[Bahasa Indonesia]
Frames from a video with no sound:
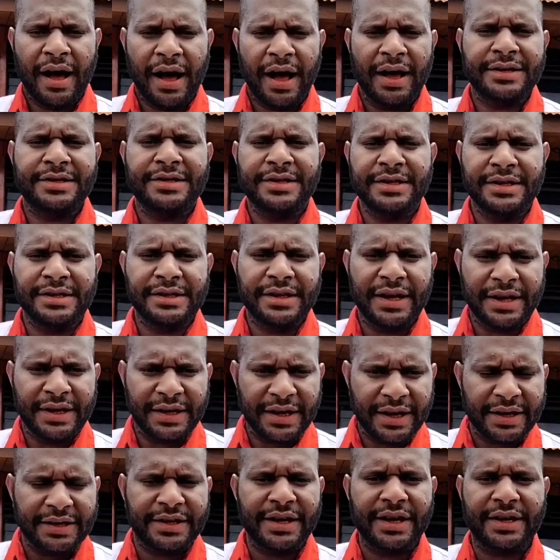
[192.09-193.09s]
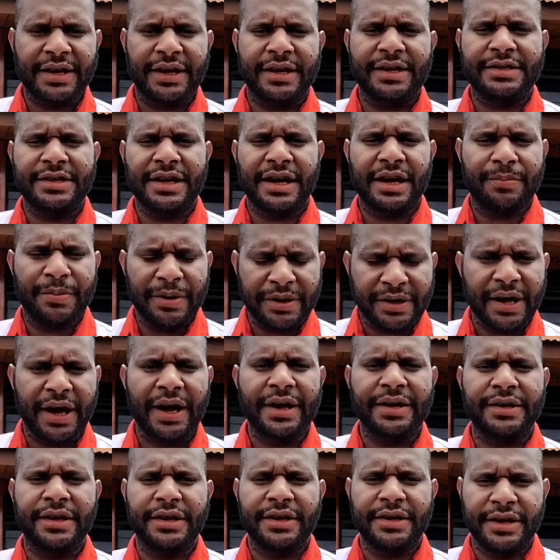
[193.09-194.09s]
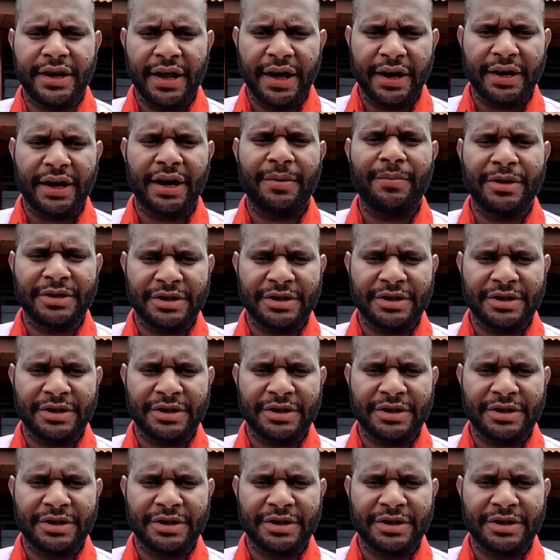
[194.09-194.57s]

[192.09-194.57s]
hasil dari kerja-kerja BKND di daerah